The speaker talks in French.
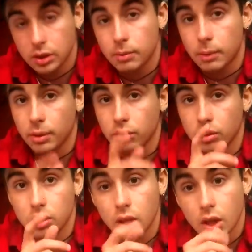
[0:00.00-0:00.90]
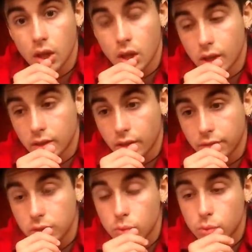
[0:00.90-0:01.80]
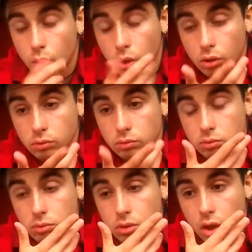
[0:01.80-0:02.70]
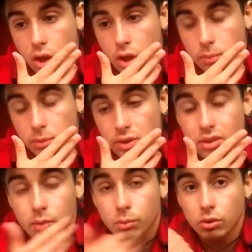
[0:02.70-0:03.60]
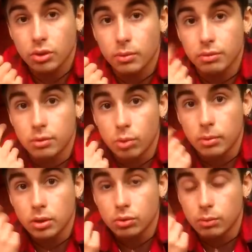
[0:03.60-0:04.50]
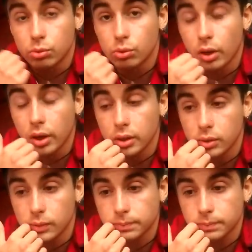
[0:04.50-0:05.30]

il m'a percé, ça a fait une douleur, mais sincèrement, ça m'a fait moins mal que la boucle d'oreille.